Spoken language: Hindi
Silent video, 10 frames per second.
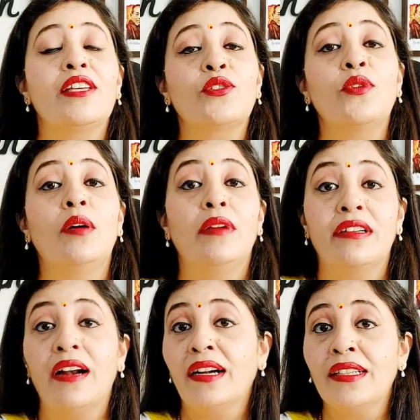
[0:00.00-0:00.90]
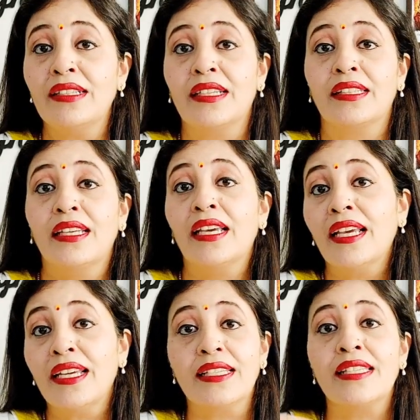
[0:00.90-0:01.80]
इसको हम अट्रैक्ट कर सकते
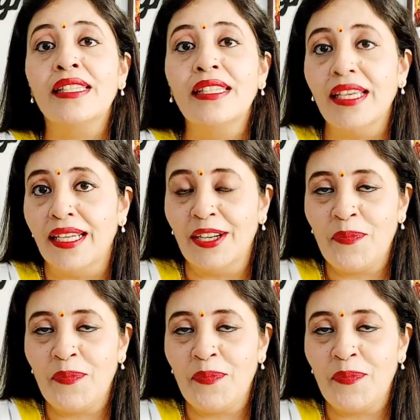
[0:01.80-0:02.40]
हैं इस दिन